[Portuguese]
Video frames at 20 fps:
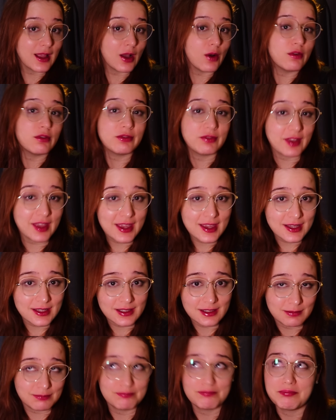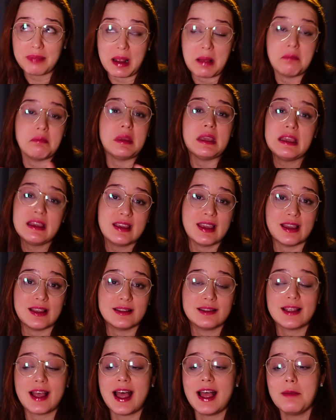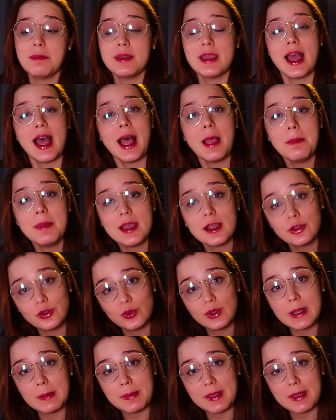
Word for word: talvez, para mim, quem sabe, a abertura